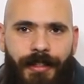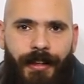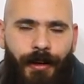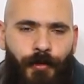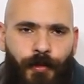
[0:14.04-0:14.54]

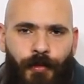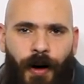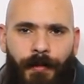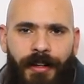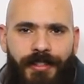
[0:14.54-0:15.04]
لو
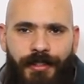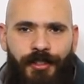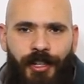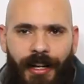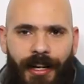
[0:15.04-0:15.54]
عملت
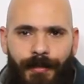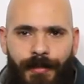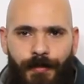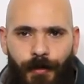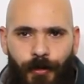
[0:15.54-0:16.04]
سيرش على كلب
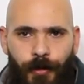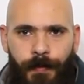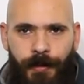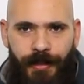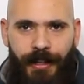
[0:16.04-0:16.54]
اسمه
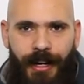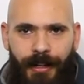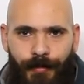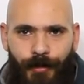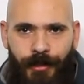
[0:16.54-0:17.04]
كوبر ده
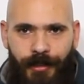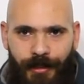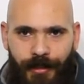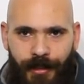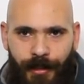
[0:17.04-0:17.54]
كلب جولدن
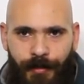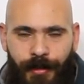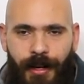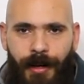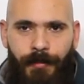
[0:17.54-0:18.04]

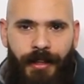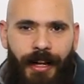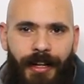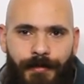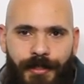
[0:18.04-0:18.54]
ريتريفر
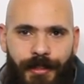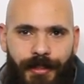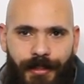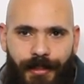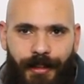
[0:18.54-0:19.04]
متعلم ست
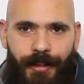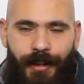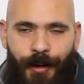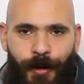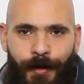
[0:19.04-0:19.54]

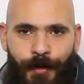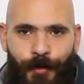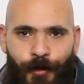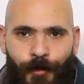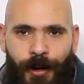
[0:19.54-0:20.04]
أوامر
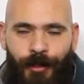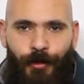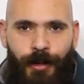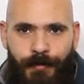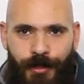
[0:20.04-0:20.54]
وهو
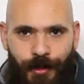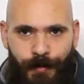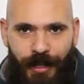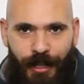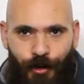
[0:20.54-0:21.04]
عنده
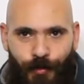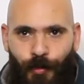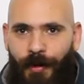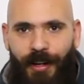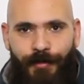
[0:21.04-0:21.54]
45 يوم
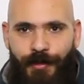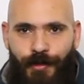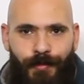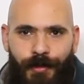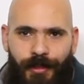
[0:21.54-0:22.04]

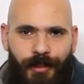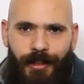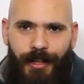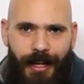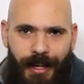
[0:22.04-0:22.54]
وبينفذهم
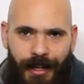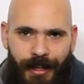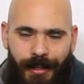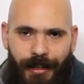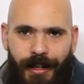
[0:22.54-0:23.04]
بإتقان هايل